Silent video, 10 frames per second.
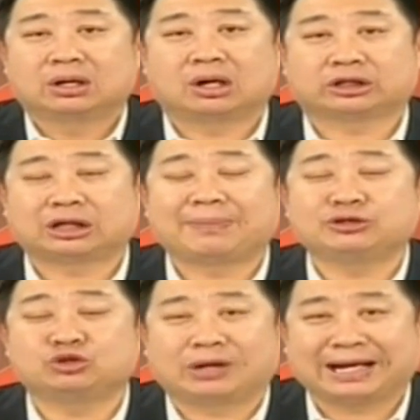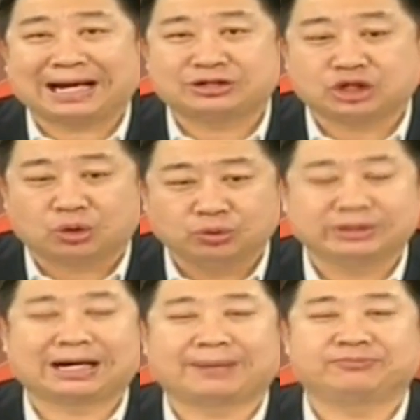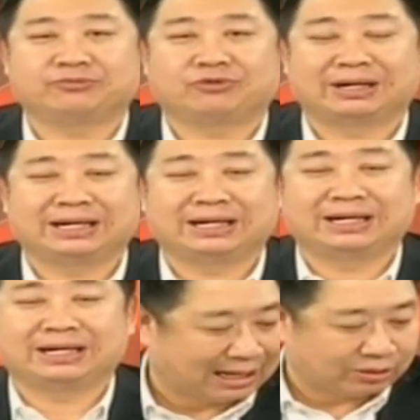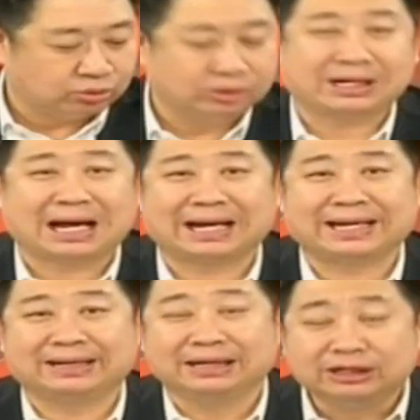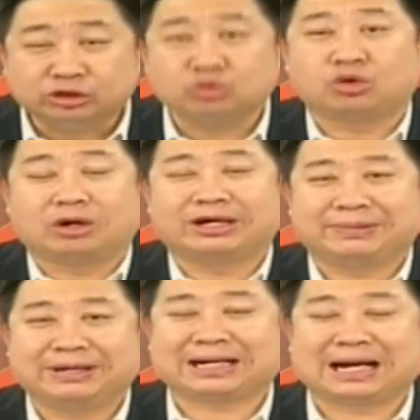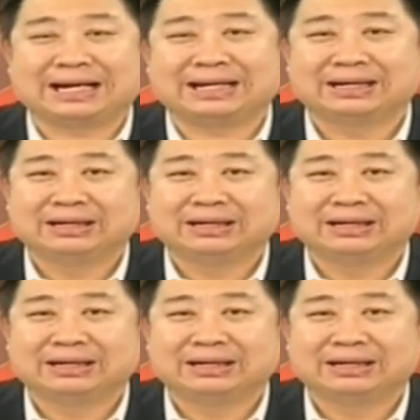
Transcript: ขอต้อนรับเข้าสู่รายการส่องหุ้นครับวันนี้ตลาดหุ้นไทยหรือทุกคนในประเทศไทย